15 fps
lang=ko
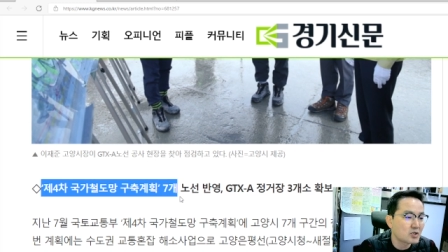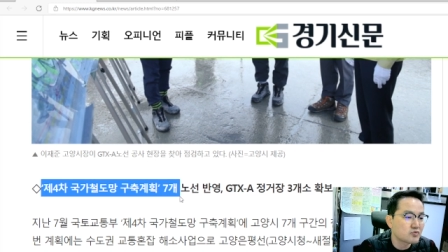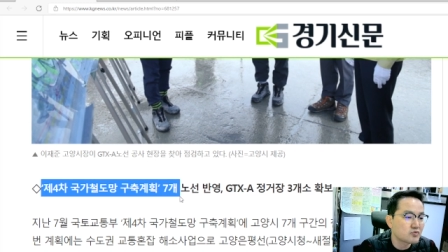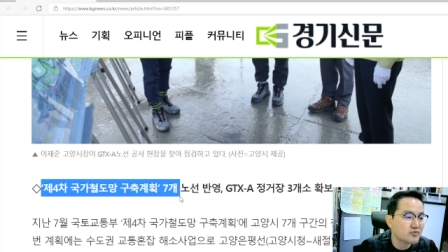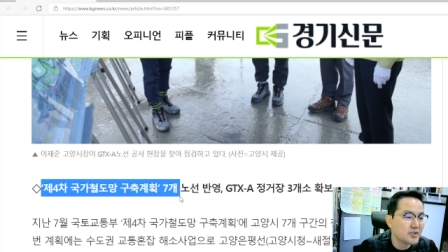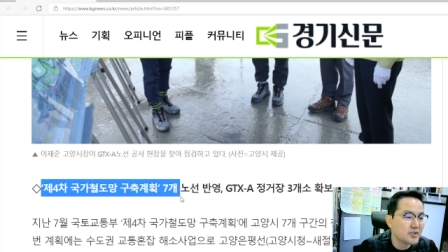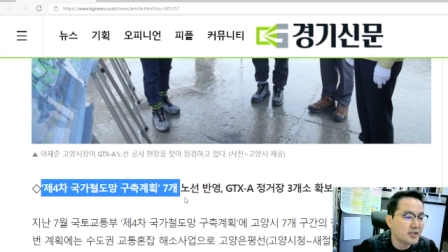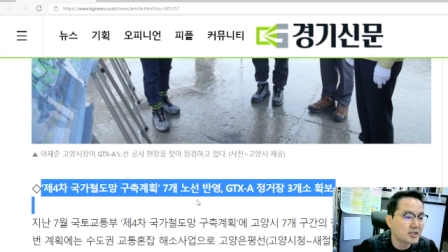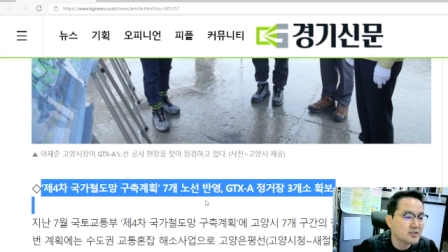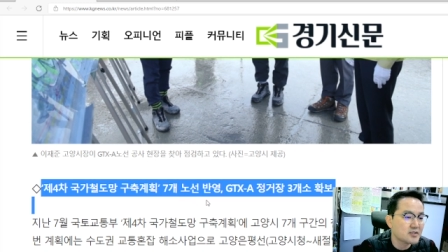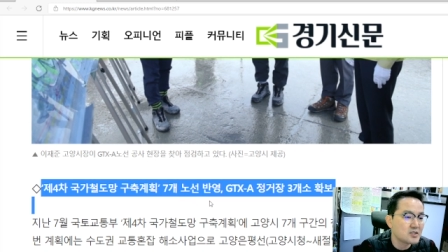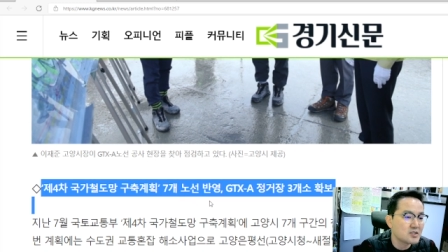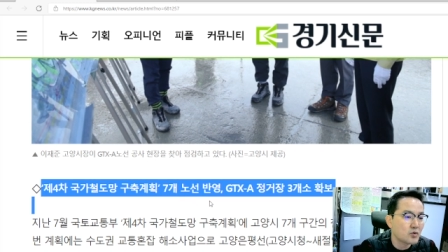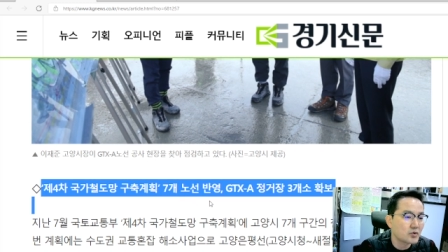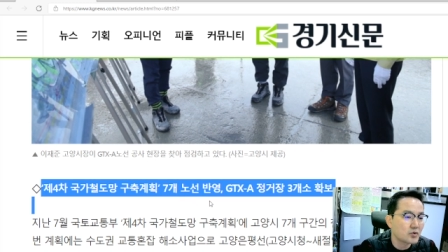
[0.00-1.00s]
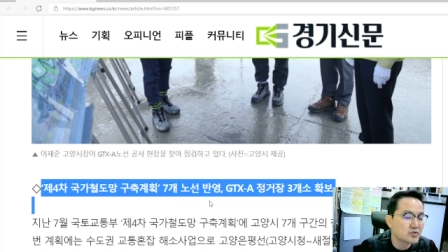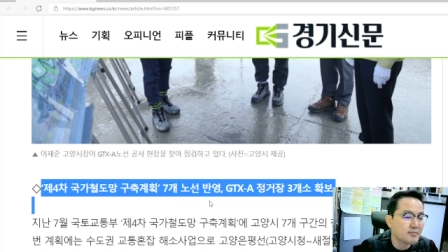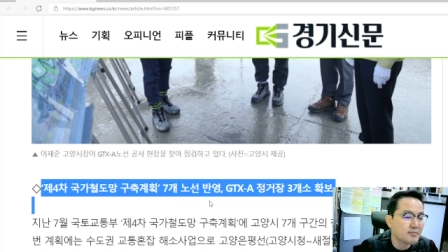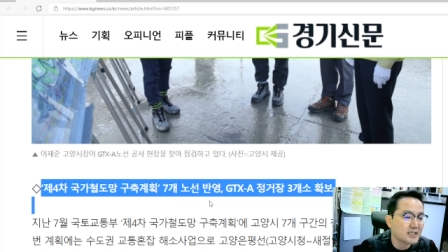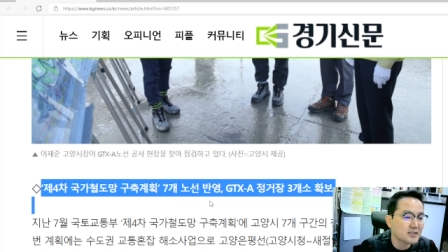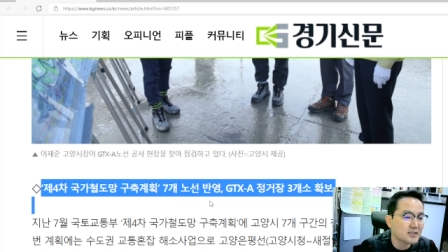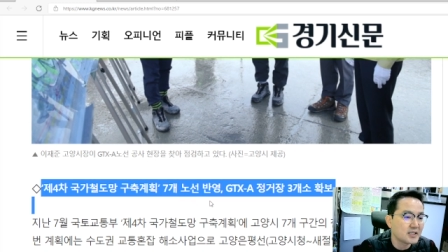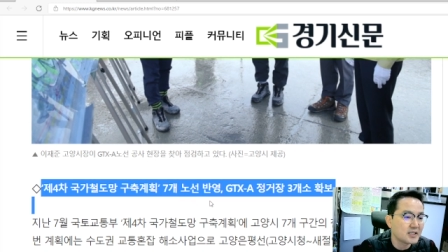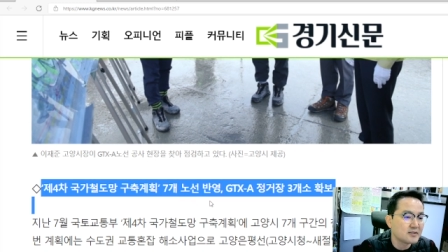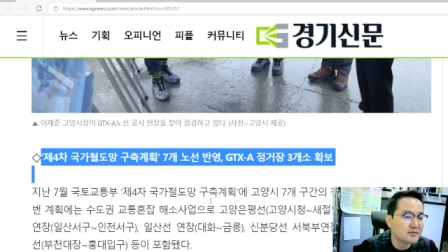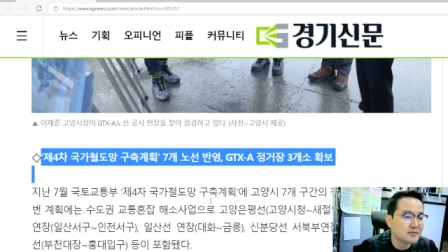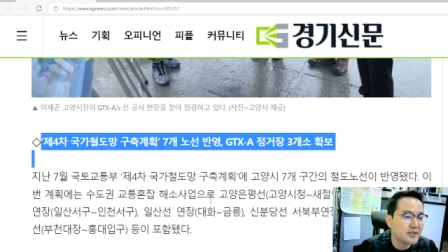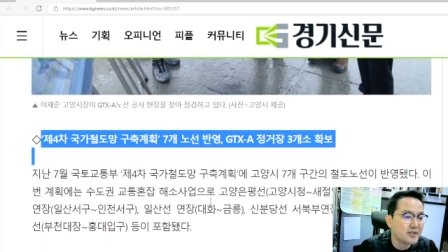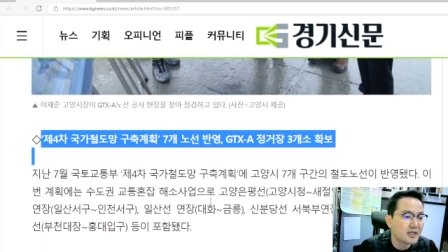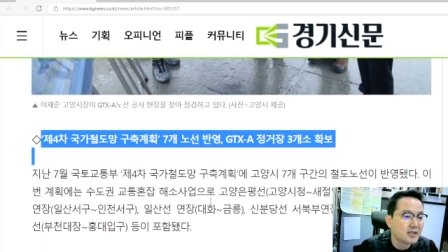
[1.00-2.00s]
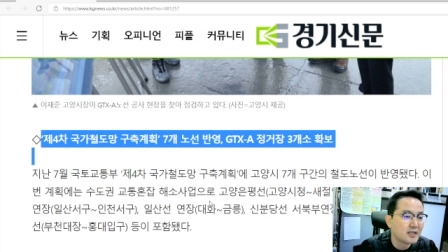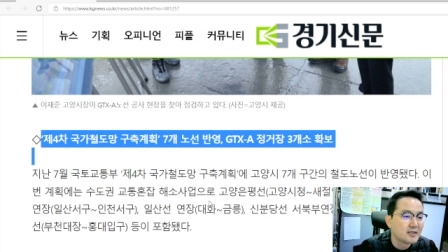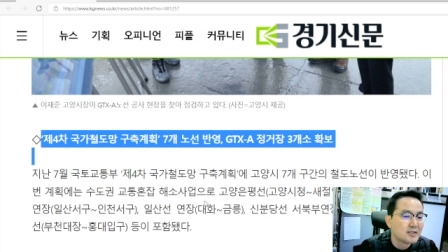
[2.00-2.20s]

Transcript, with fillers: 구축 계획에서 7개 노선 반영되어 있는데